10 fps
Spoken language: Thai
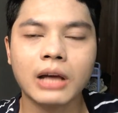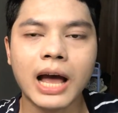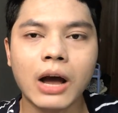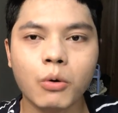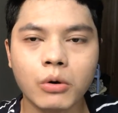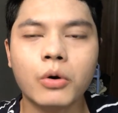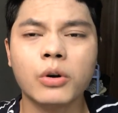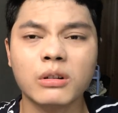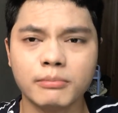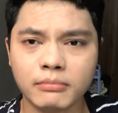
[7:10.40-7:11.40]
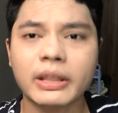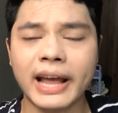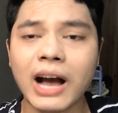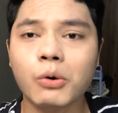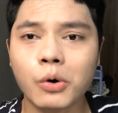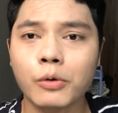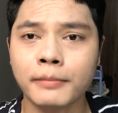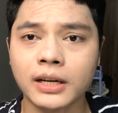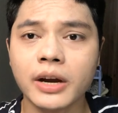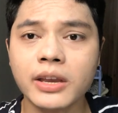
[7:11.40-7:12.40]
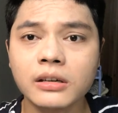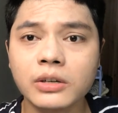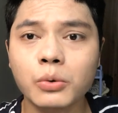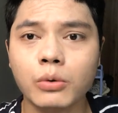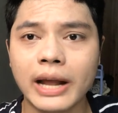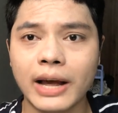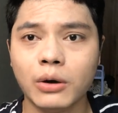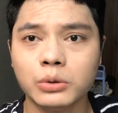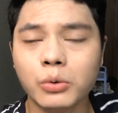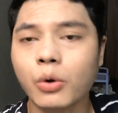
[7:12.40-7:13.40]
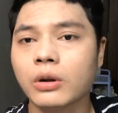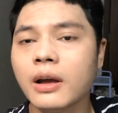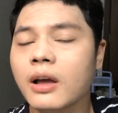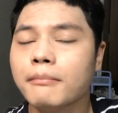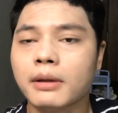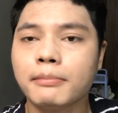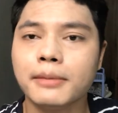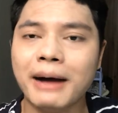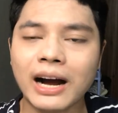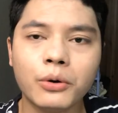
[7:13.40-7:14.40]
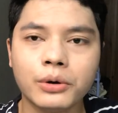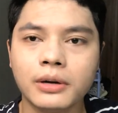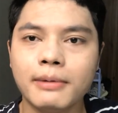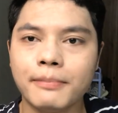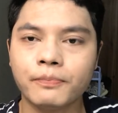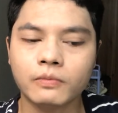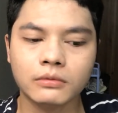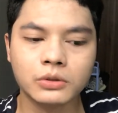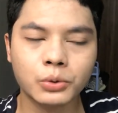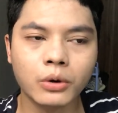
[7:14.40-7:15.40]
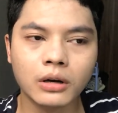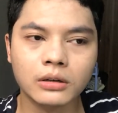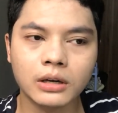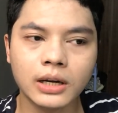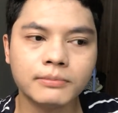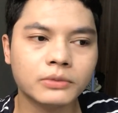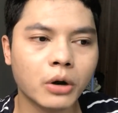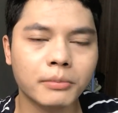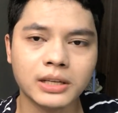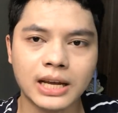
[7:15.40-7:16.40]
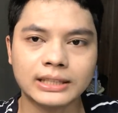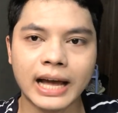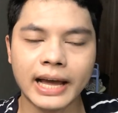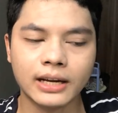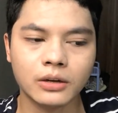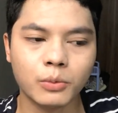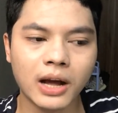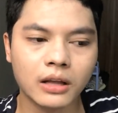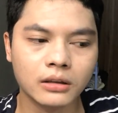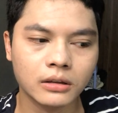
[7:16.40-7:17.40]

ห้าหกคน แต่ห้าคนมันก็เยอะอยู่แล้ว ทุกคน มันมีบางคนที่แบบช่วงเริ่มต้นภาษาไทย หรือว่า